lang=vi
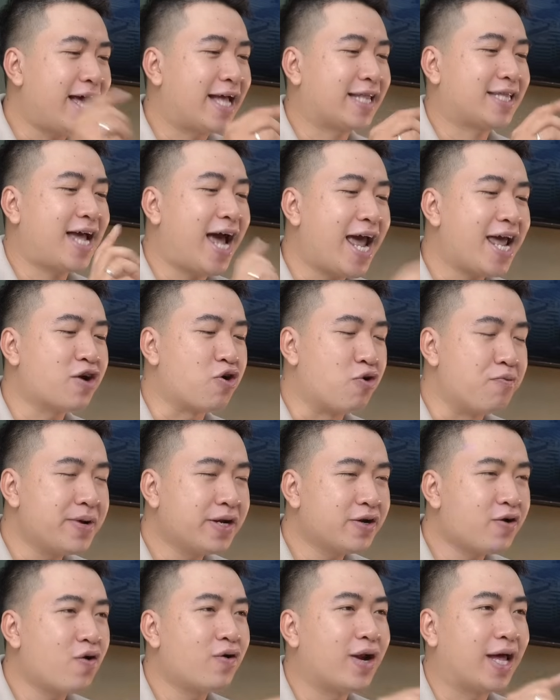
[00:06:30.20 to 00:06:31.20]
là thay của
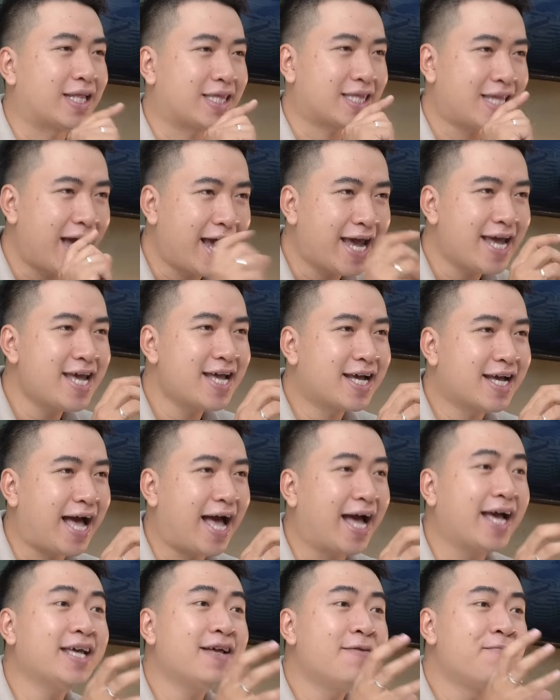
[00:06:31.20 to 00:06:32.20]
micro là thay
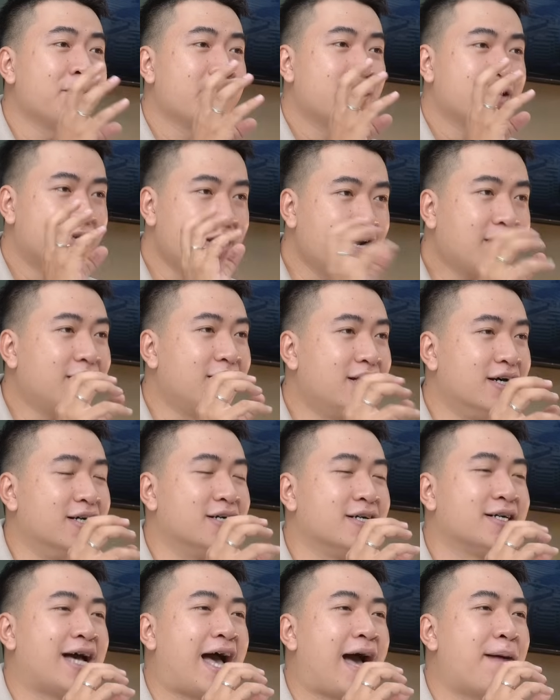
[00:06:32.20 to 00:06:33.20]
cái chất
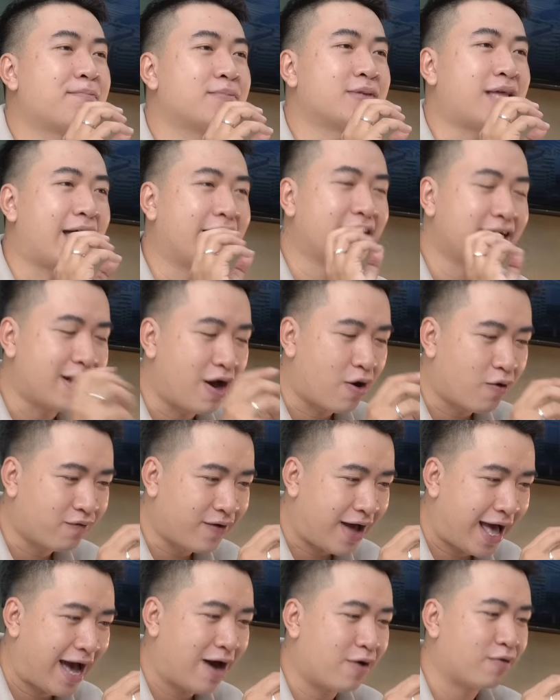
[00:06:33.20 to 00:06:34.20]
lượng âm thanh đầu
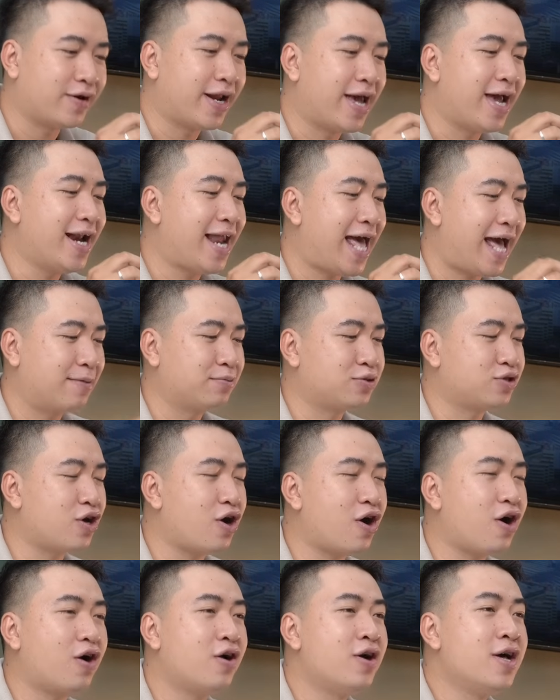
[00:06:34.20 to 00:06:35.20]
vào để làm
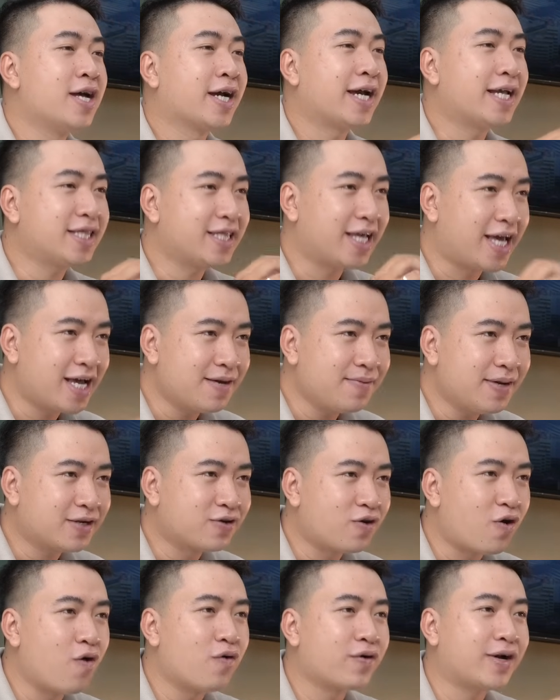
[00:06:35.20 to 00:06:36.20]
cho cái tiếng
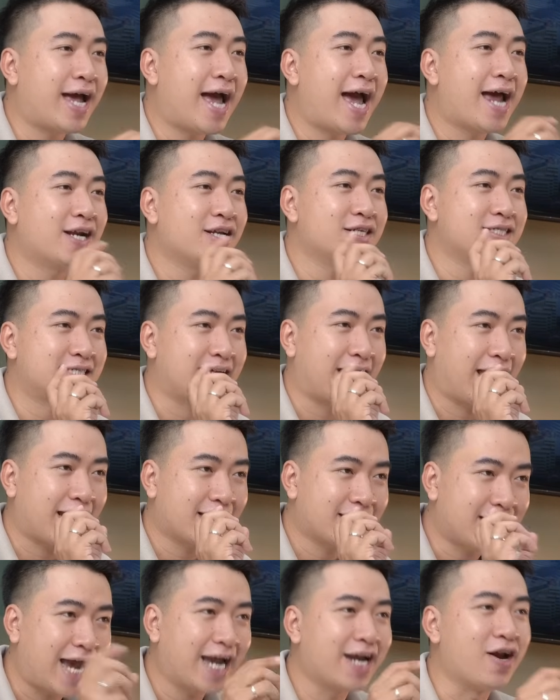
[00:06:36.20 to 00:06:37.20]
micro ra nó
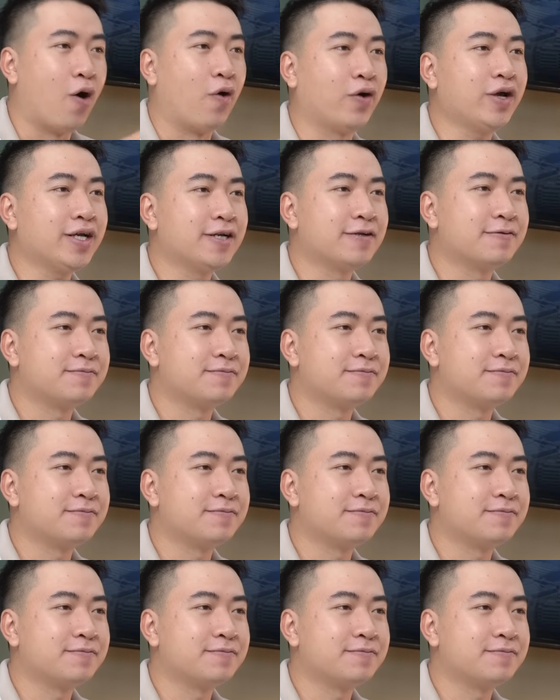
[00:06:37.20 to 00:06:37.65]
sẽ thay đổi.